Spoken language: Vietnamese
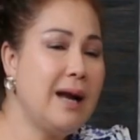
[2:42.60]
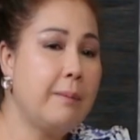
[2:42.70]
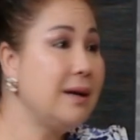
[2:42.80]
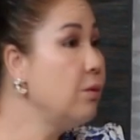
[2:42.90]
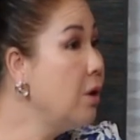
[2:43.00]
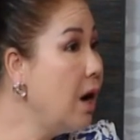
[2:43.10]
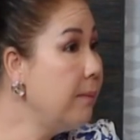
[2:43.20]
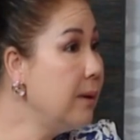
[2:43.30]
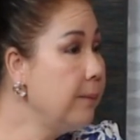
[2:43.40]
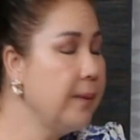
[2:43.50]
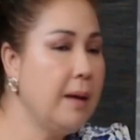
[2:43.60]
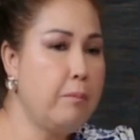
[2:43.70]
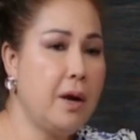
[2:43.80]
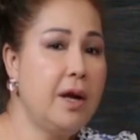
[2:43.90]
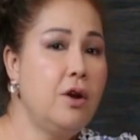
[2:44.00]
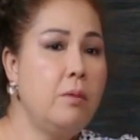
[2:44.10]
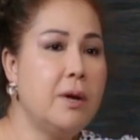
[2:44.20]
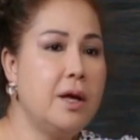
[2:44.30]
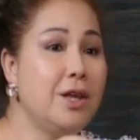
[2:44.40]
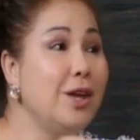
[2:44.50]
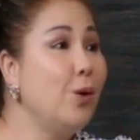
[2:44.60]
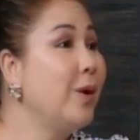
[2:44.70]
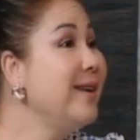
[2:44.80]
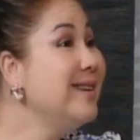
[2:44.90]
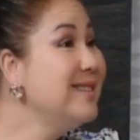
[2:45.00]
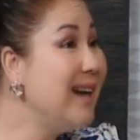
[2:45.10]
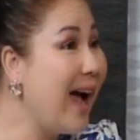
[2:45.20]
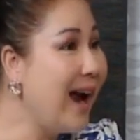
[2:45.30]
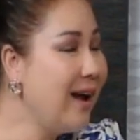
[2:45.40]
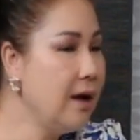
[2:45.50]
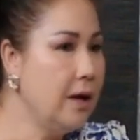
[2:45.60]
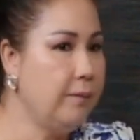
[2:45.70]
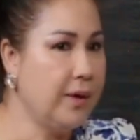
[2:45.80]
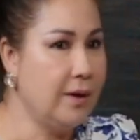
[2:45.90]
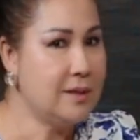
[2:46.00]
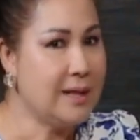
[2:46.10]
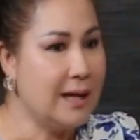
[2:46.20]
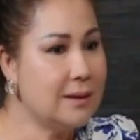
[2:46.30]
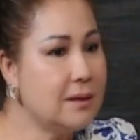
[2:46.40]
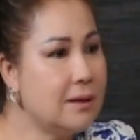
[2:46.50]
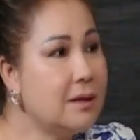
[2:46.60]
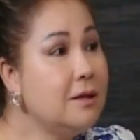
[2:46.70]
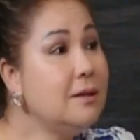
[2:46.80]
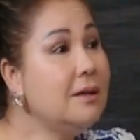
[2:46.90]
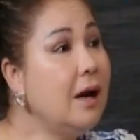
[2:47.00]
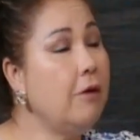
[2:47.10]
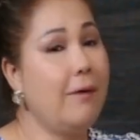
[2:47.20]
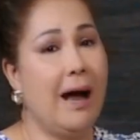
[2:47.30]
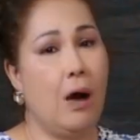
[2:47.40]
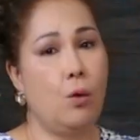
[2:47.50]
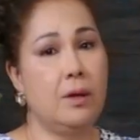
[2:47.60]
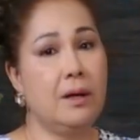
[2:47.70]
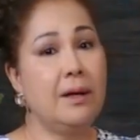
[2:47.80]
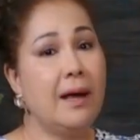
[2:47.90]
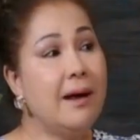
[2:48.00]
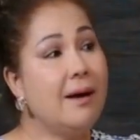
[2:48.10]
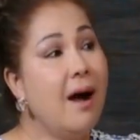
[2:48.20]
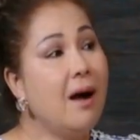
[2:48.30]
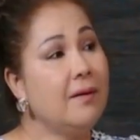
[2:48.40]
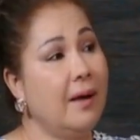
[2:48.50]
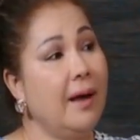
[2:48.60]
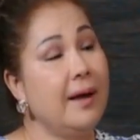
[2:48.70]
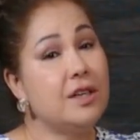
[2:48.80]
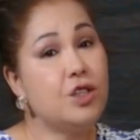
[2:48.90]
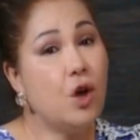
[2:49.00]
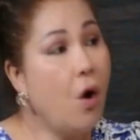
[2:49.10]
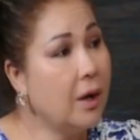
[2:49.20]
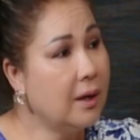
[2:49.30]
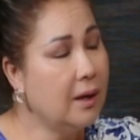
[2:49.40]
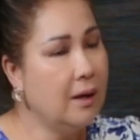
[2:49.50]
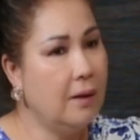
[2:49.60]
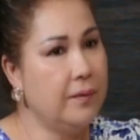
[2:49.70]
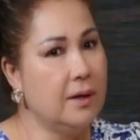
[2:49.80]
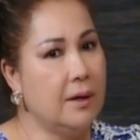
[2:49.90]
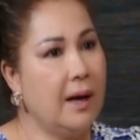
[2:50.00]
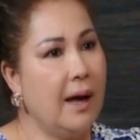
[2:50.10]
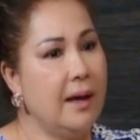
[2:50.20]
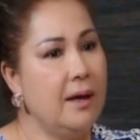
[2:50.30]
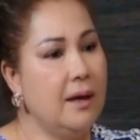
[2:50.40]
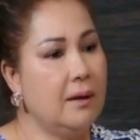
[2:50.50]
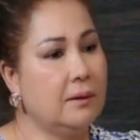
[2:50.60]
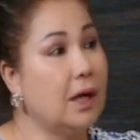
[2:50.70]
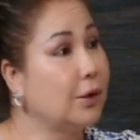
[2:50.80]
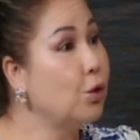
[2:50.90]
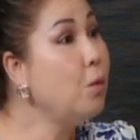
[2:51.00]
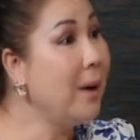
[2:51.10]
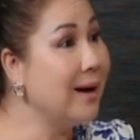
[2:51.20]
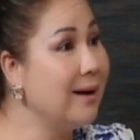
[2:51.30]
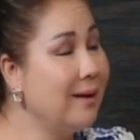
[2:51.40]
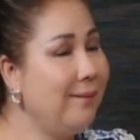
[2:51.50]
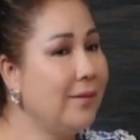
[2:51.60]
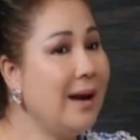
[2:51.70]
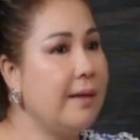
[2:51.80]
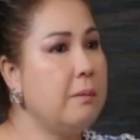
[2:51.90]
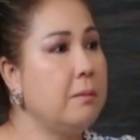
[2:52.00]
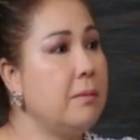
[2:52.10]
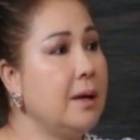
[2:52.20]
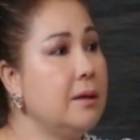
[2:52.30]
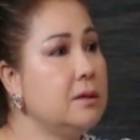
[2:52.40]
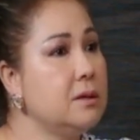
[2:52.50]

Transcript: nó nằm trong khớp á mà khi nó bị nhiều nó dư ra đó thì nó sẽ cứa vào những cái gân những cái tròn những cái à, thịt của mình nó làm cho mình bị